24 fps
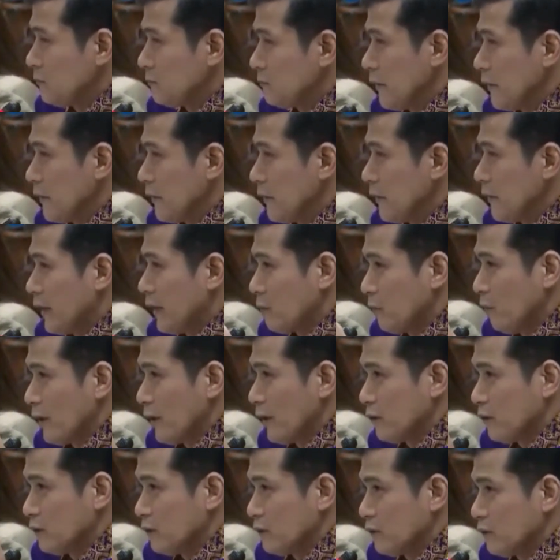meron
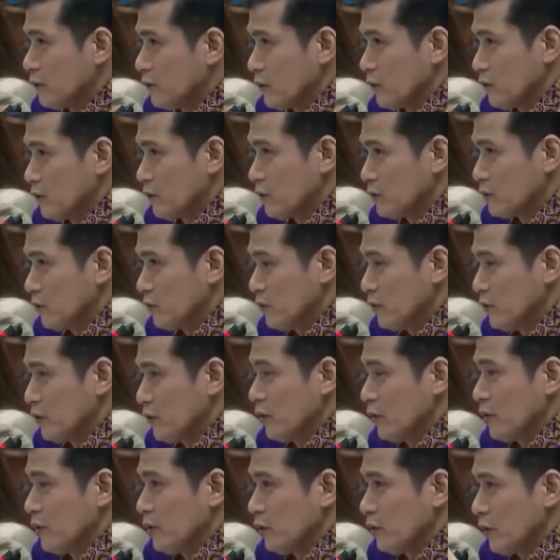po kayo doon na gusto
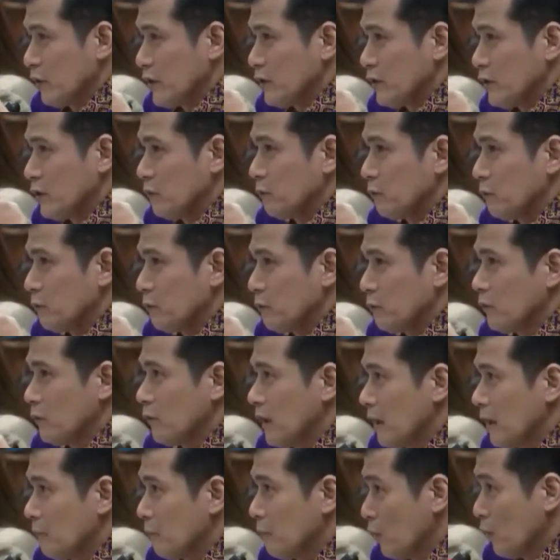nyo yung inyo
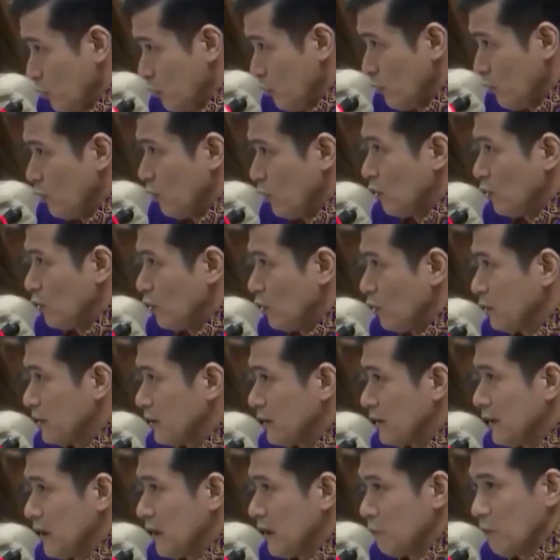pong uh, pondo,
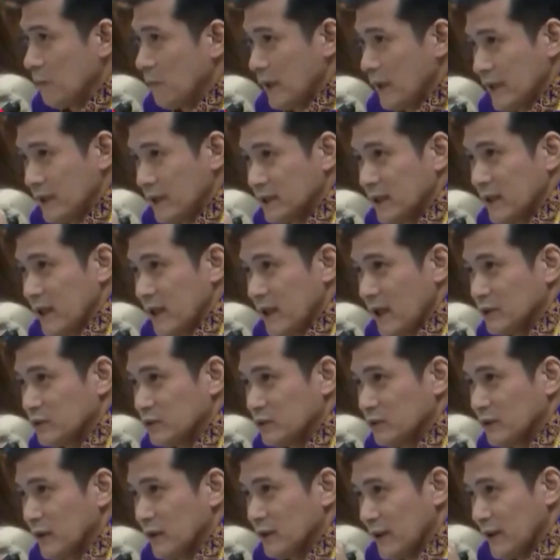hindi na bumalik sa
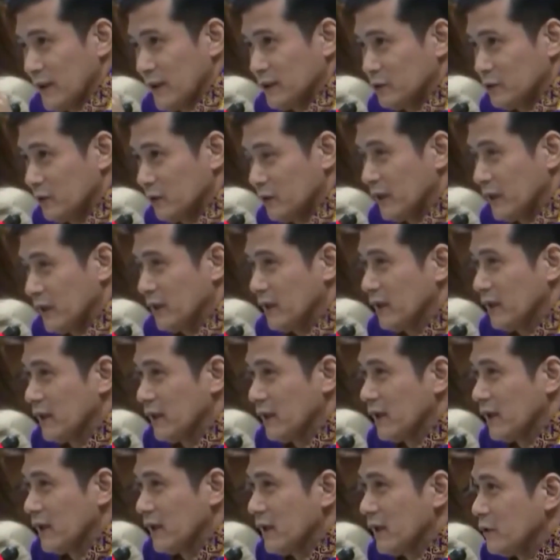National Treasury.
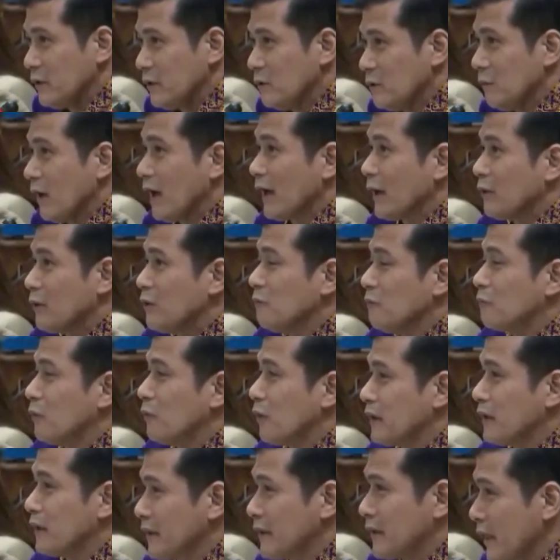Yung mga ganun
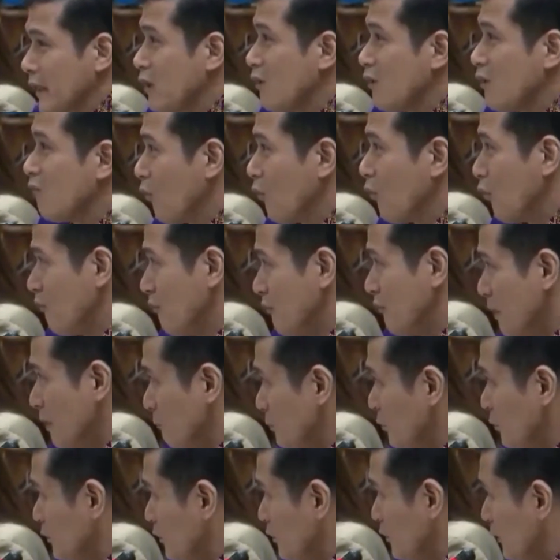po kasi involved
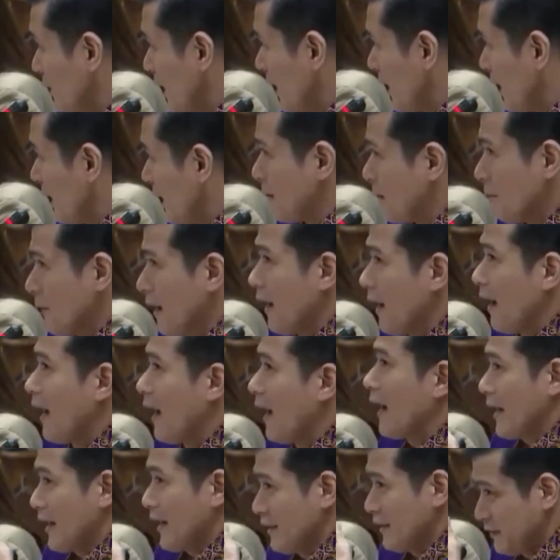na po doon ang ibang
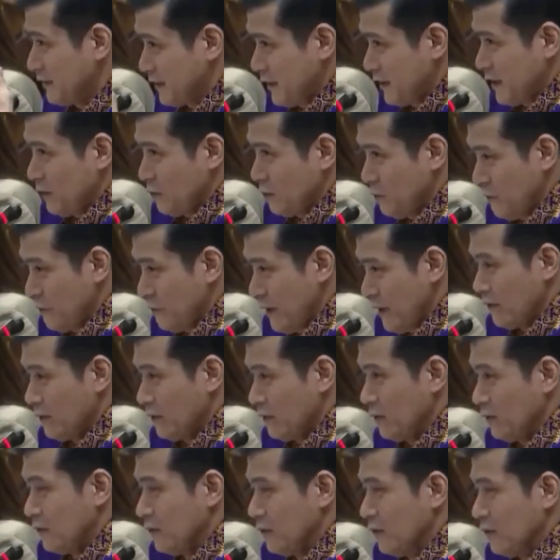ahensya ng
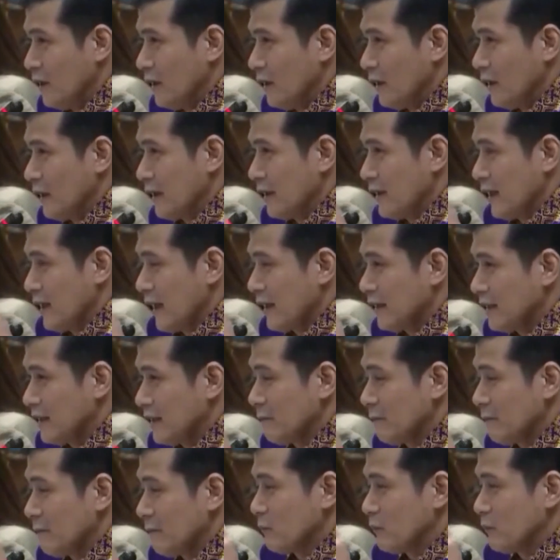gobyerno. Kaya
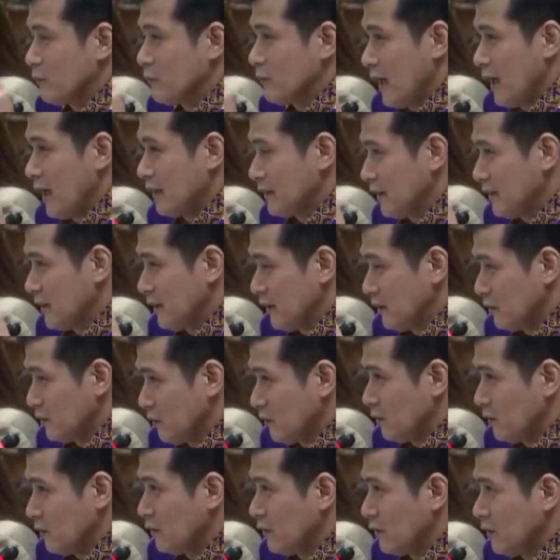hindi pa po natin
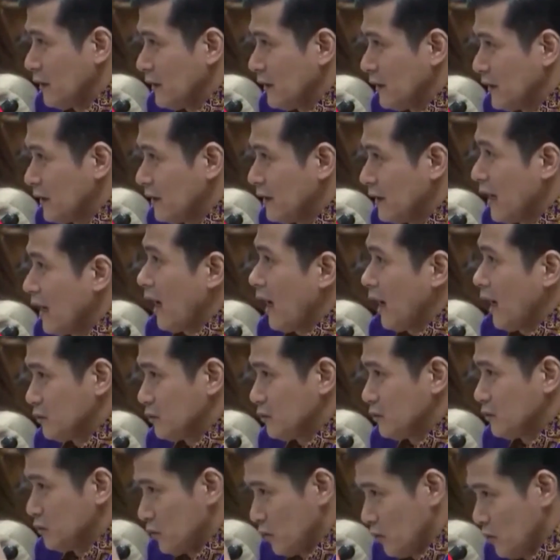ito
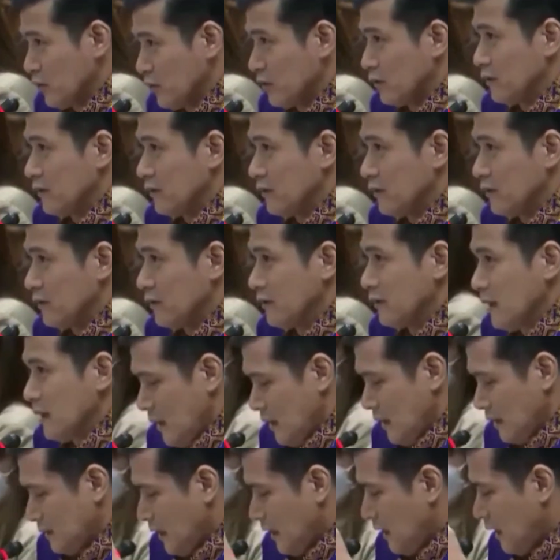i-adjourn.
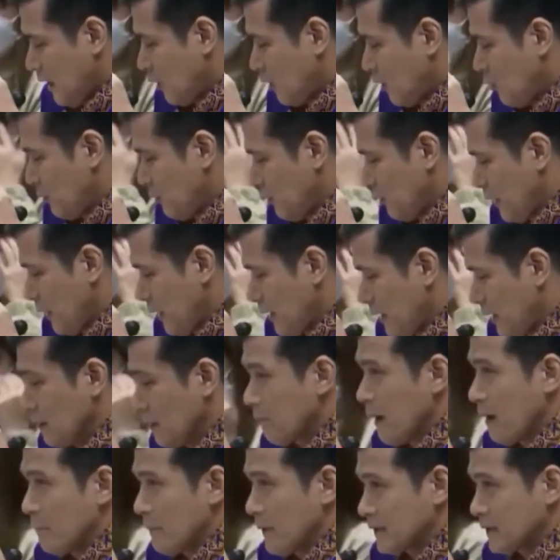At uh, ako po ay
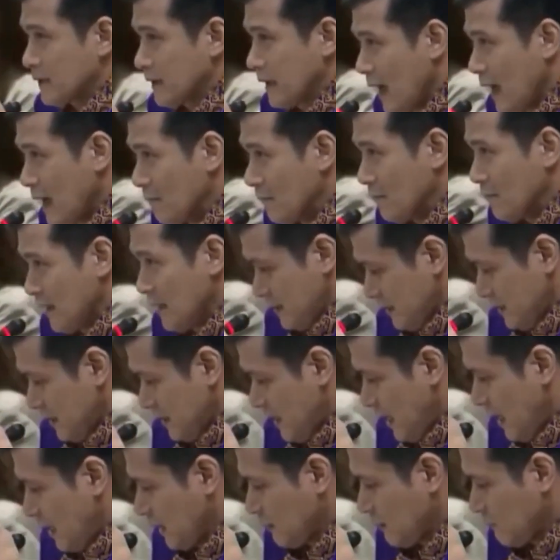nagpapasalamat
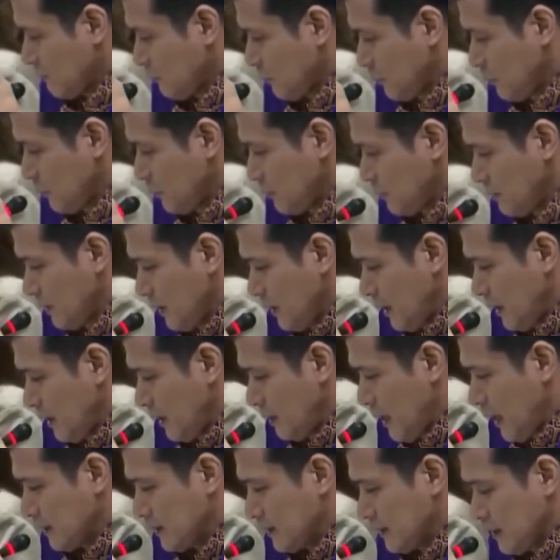sa lahat po
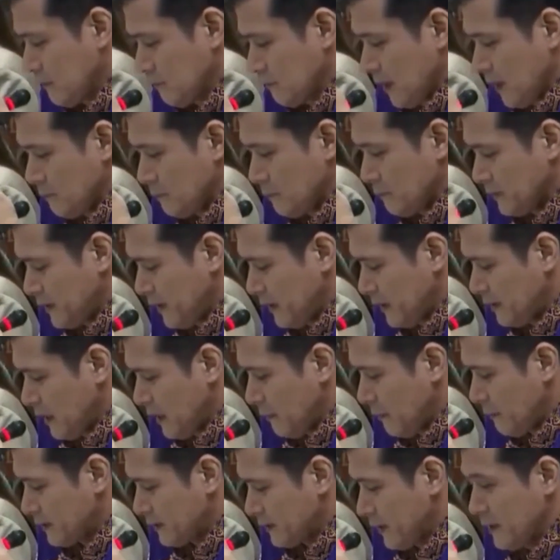ng ating mga
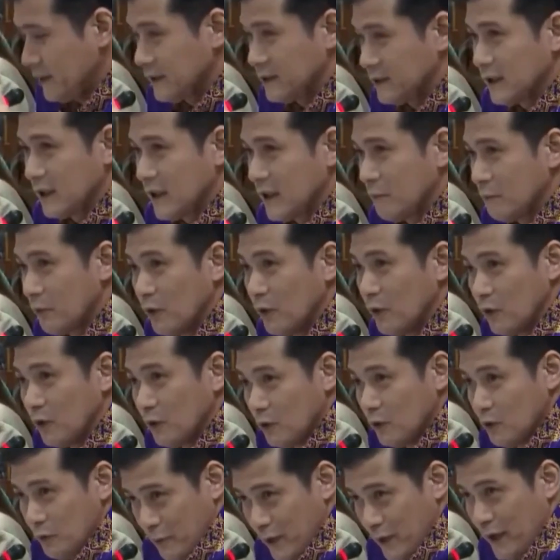bisita. Pasensya na
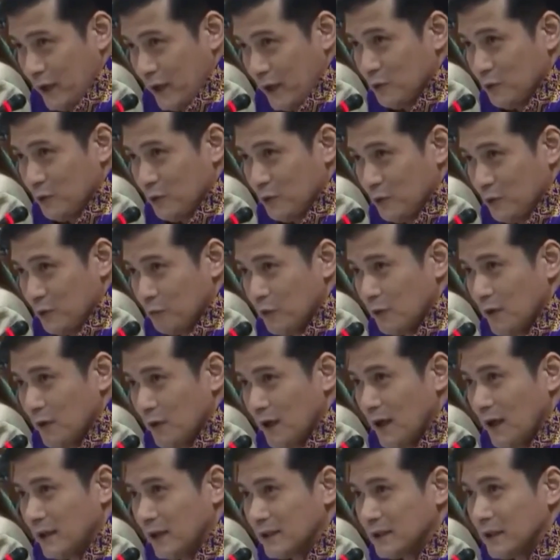po kung meron pong
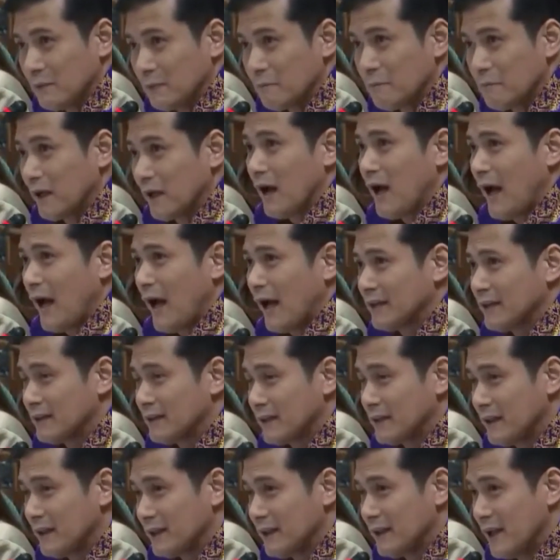mga hindi
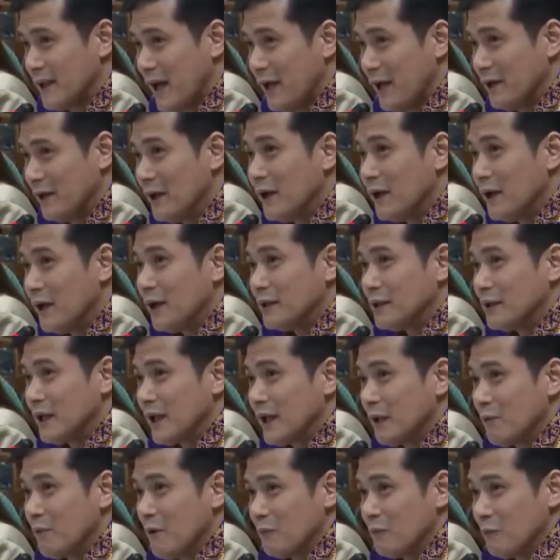pagkakaintindihan.
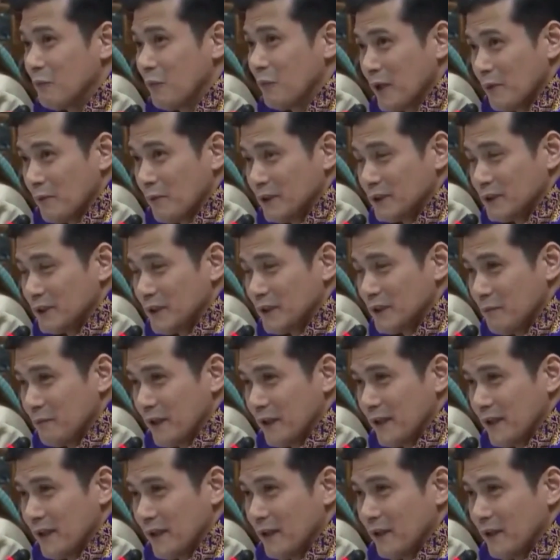Hindi naman po ibig
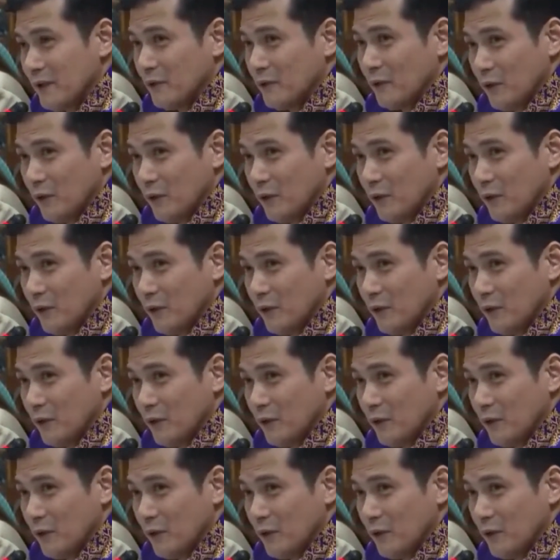sabihin